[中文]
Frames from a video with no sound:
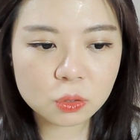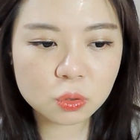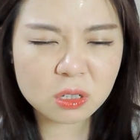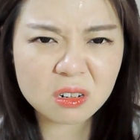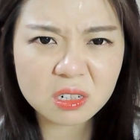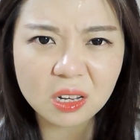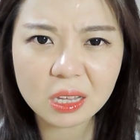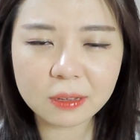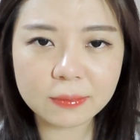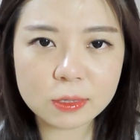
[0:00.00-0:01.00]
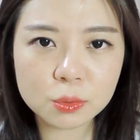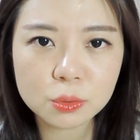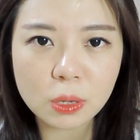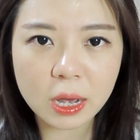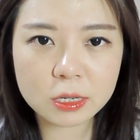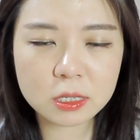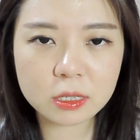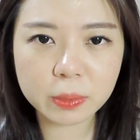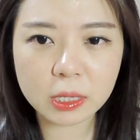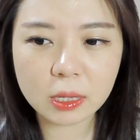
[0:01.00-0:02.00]
就是各式各样的文具啊、
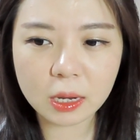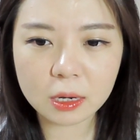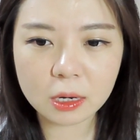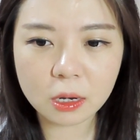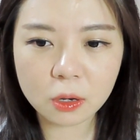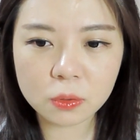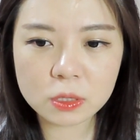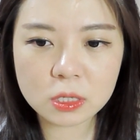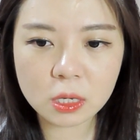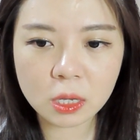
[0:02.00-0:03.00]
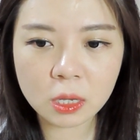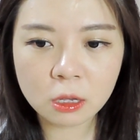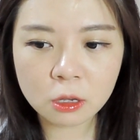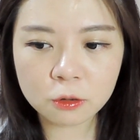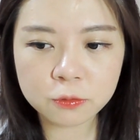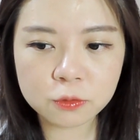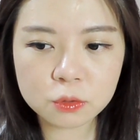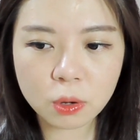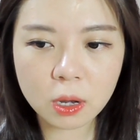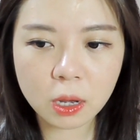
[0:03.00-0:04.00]
饰品啊，然后一些服
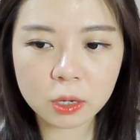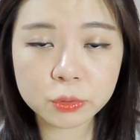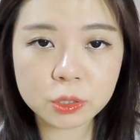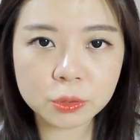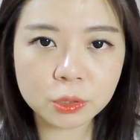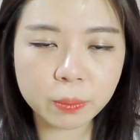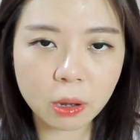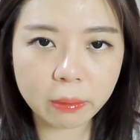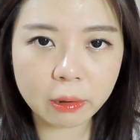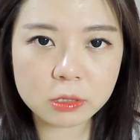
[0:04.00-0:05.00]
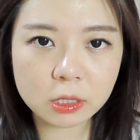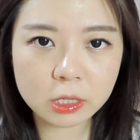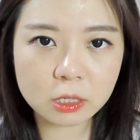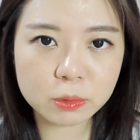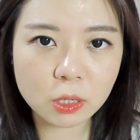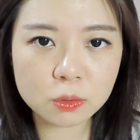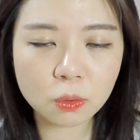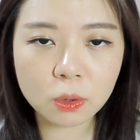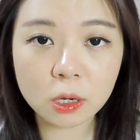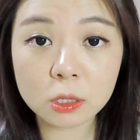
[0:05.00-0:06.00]
装啊、学生用的包包之类，是比较
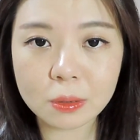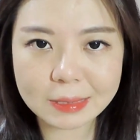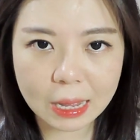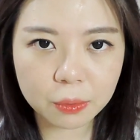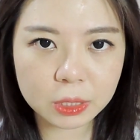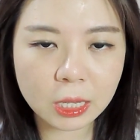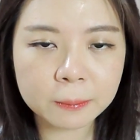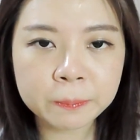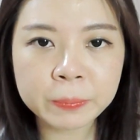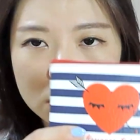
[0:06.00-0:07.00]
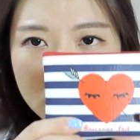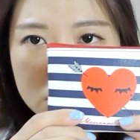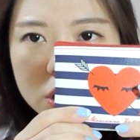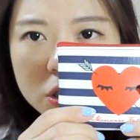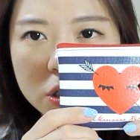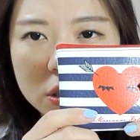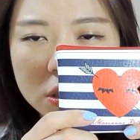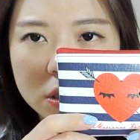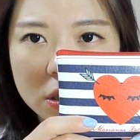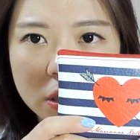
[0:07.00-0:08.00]
综合那种杂货店。但是
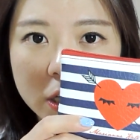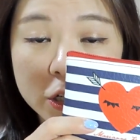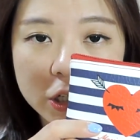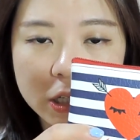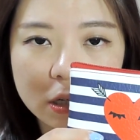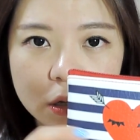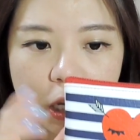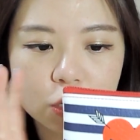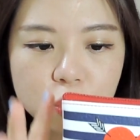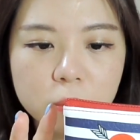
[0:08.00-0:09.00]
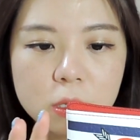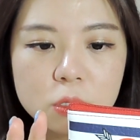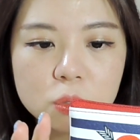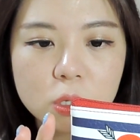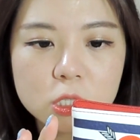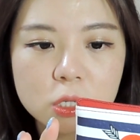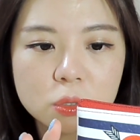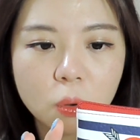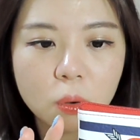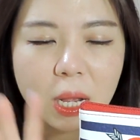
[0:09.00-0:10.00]
是，也是一个它专门做这
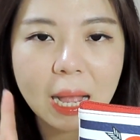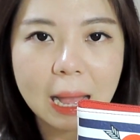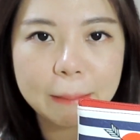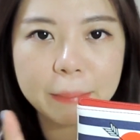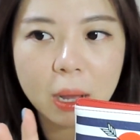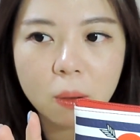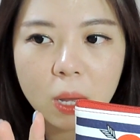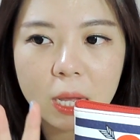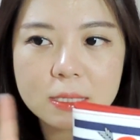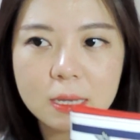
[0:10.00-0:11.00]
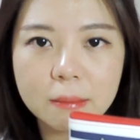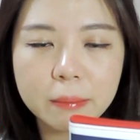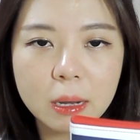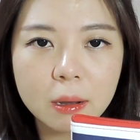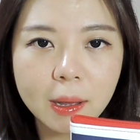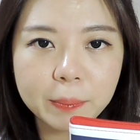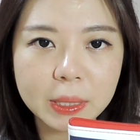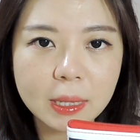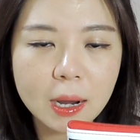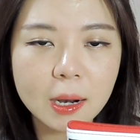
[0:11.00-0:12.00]
种卡包啊、钱包啊、
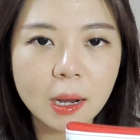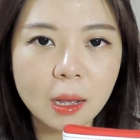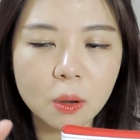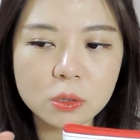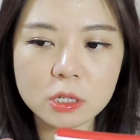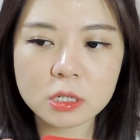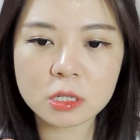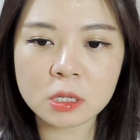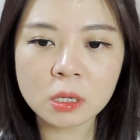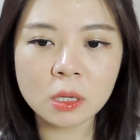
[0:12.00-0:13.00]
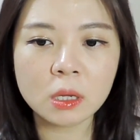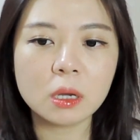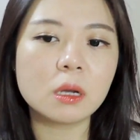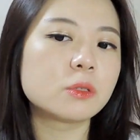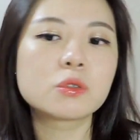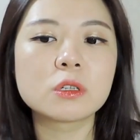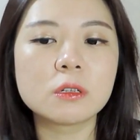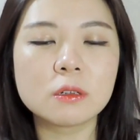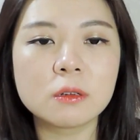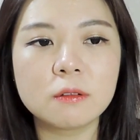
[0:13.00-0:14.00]
笔袋儿啊，或者是。呃，就
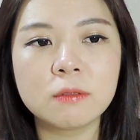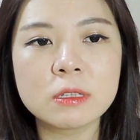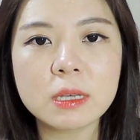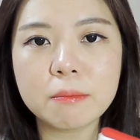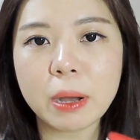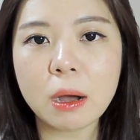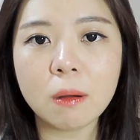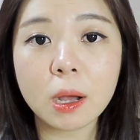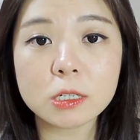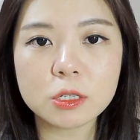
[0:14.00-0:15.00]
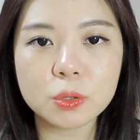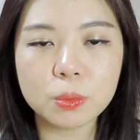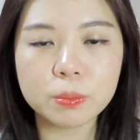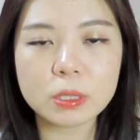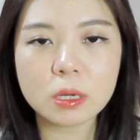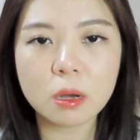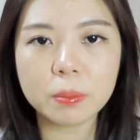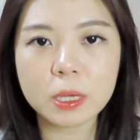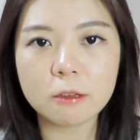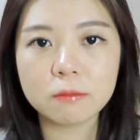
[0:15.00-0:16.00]
是文件包啊，这种比较
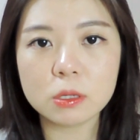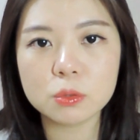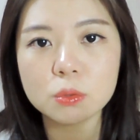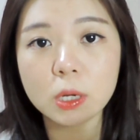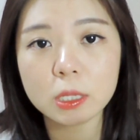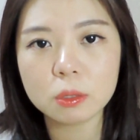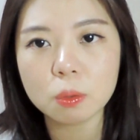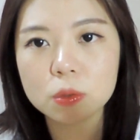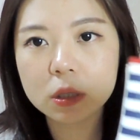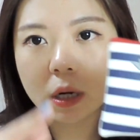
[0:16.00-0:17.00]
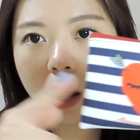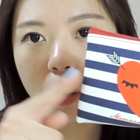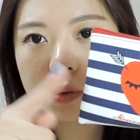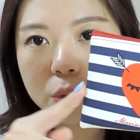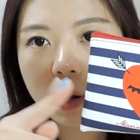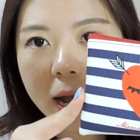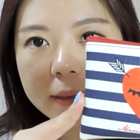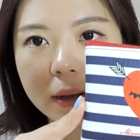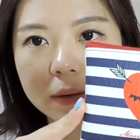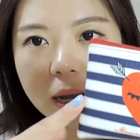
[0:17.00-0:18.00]
偏文具类的东西。然后我就有
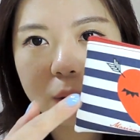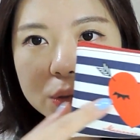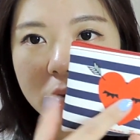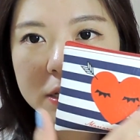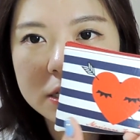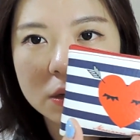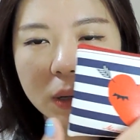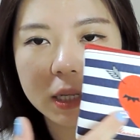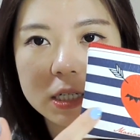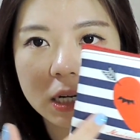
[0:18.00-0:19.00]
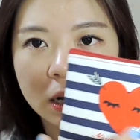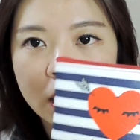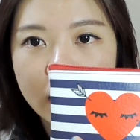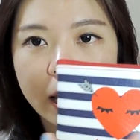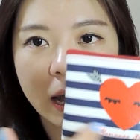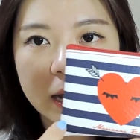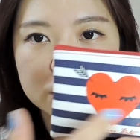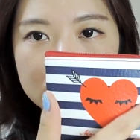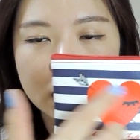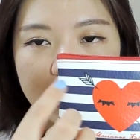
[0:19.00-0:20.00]
看到它，我就很喜欢它这个海
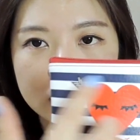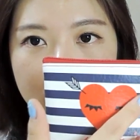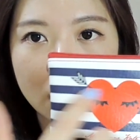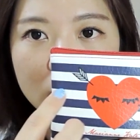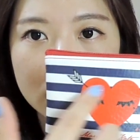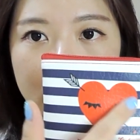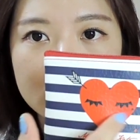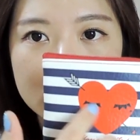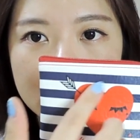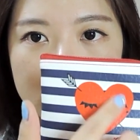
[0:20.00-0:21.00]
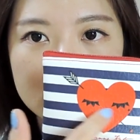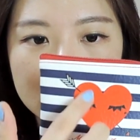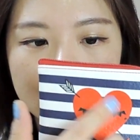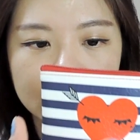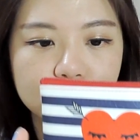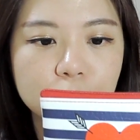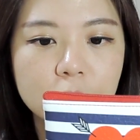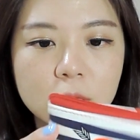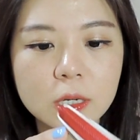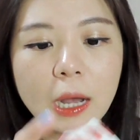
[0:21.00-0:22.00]
军蓝条纹跟这个新的组
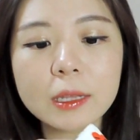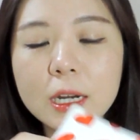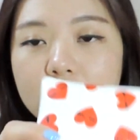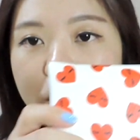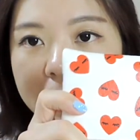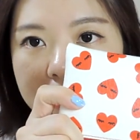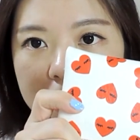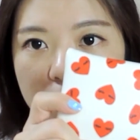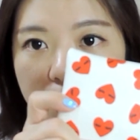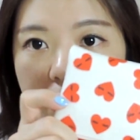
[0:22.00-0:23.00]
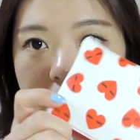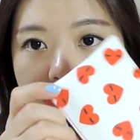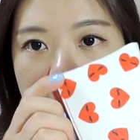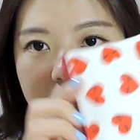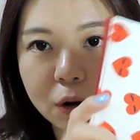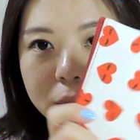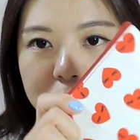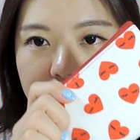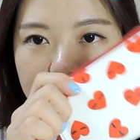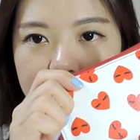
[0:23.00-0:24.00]
合。然后它另外一面是不一样的，后
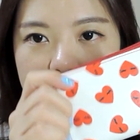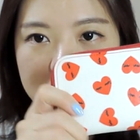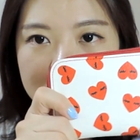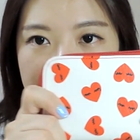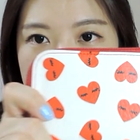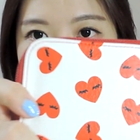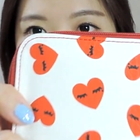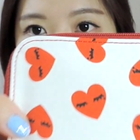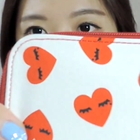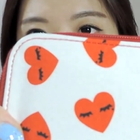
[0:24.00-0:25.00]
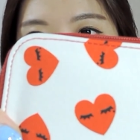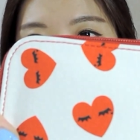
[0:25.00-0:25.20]
面都是这种心形然后